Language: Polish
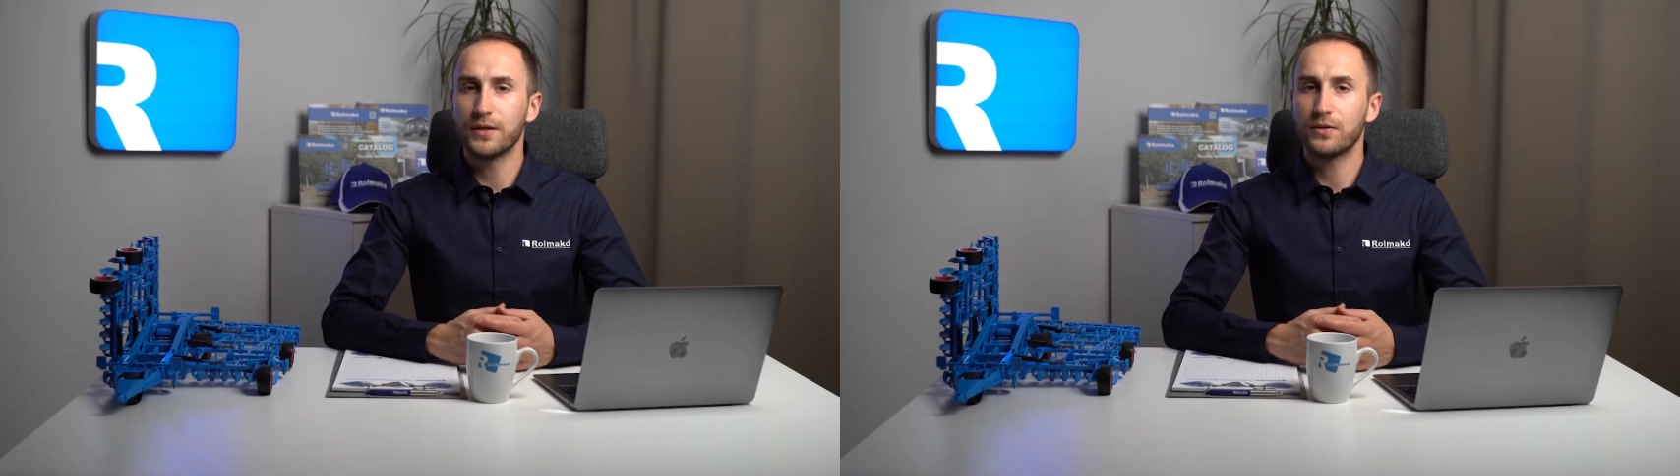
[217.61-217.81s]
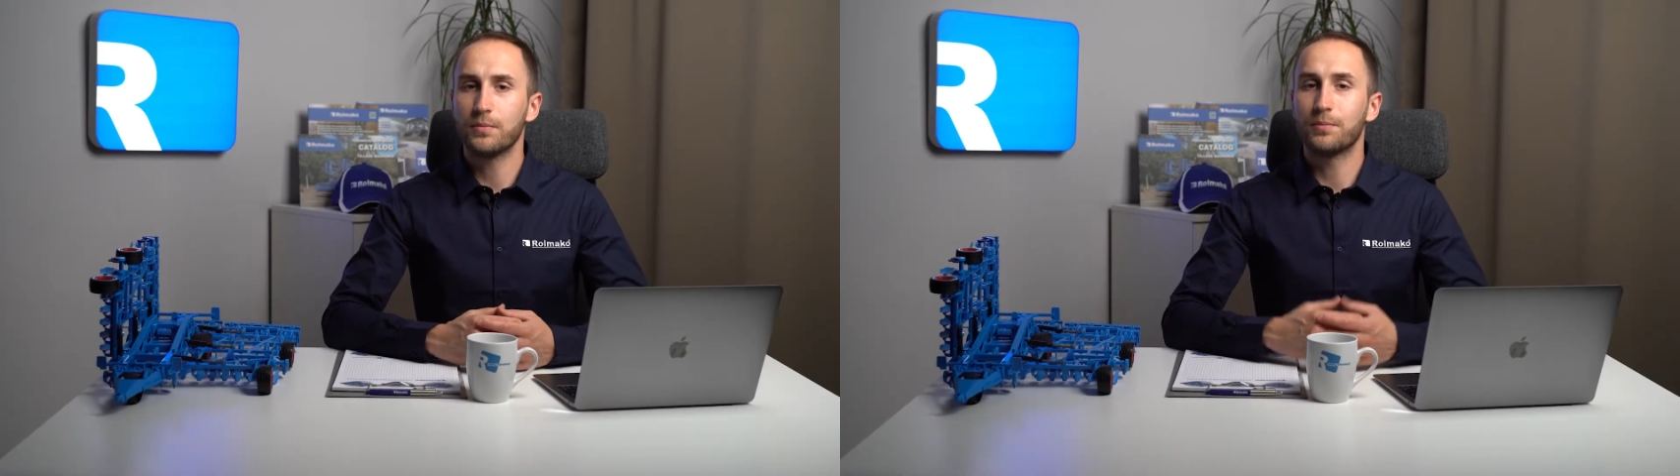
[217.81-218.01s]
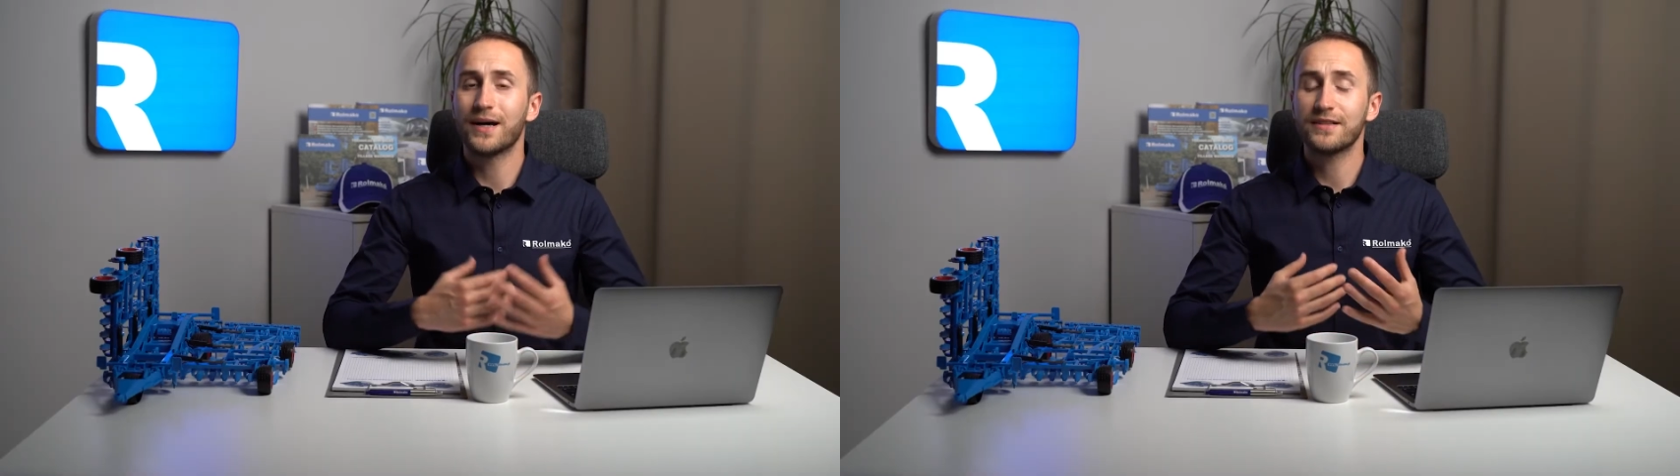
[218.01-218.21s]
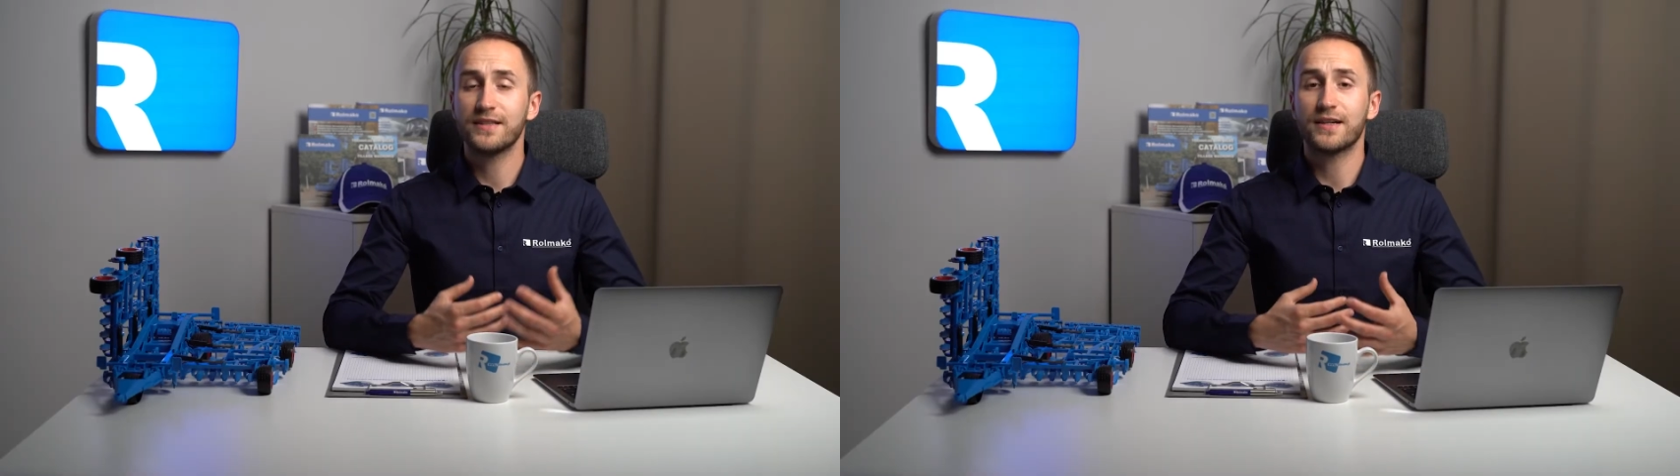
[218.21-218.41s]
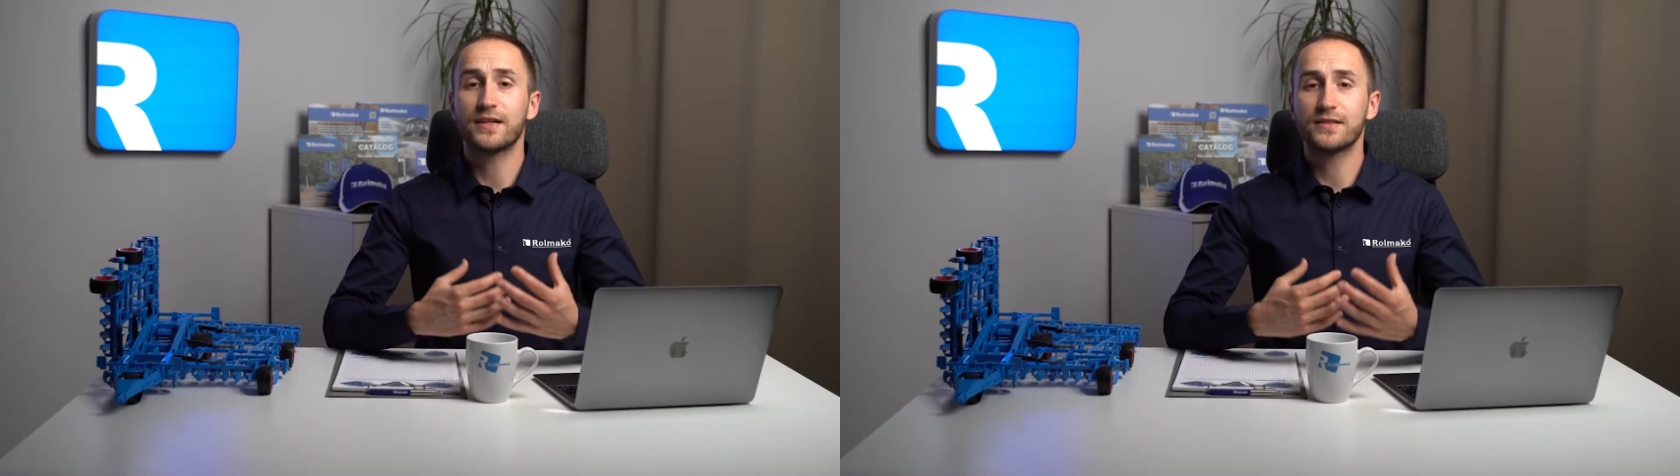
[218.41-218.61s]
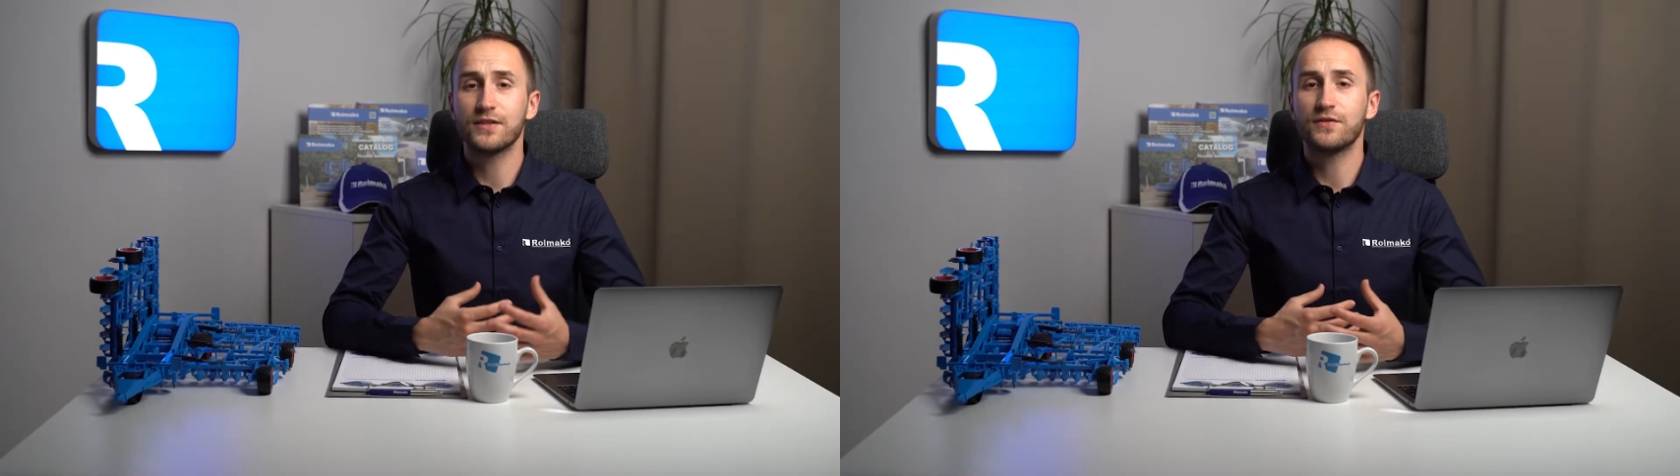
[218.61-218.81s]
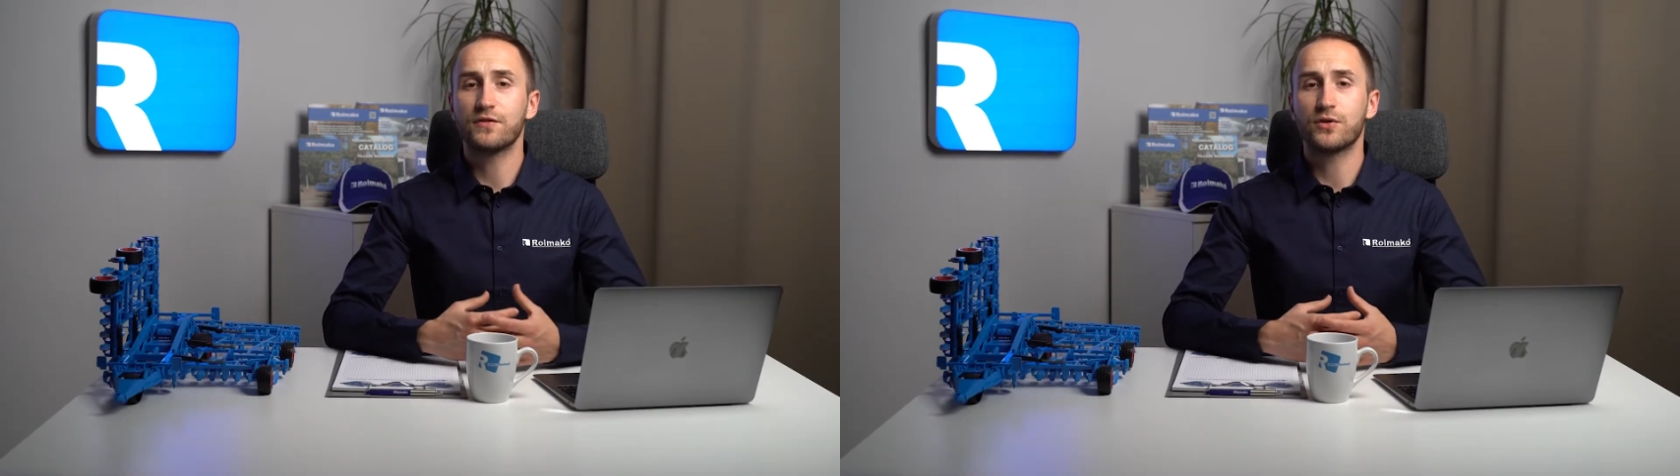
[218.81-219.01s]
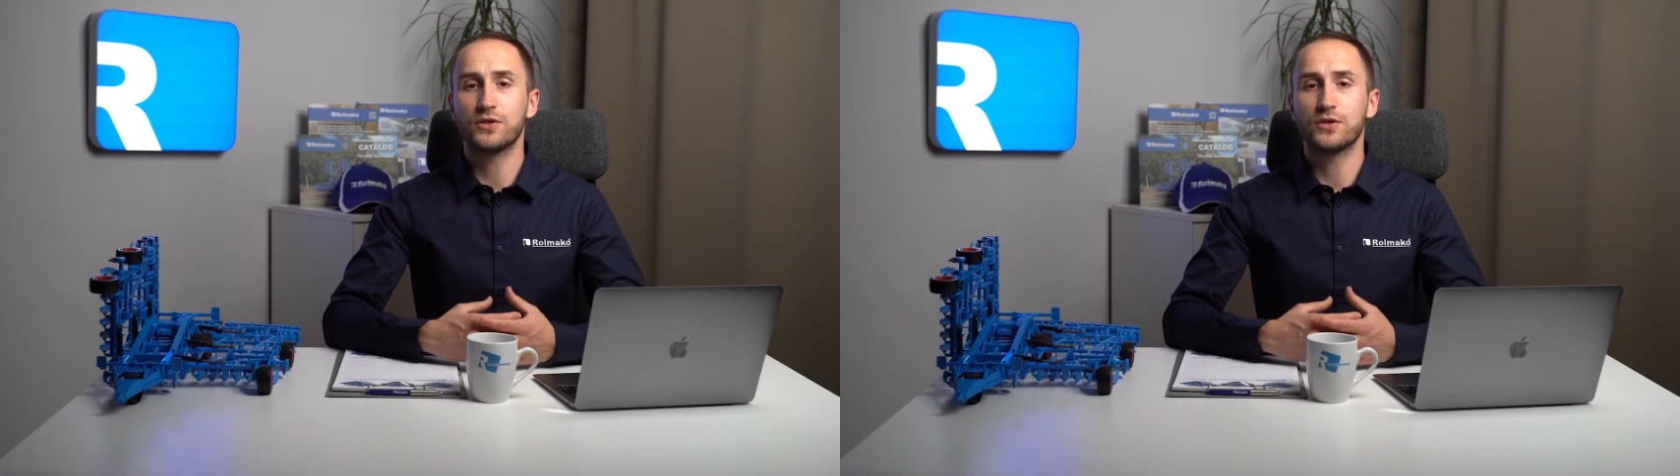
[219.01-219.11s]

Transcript: będą bardziej agresywnie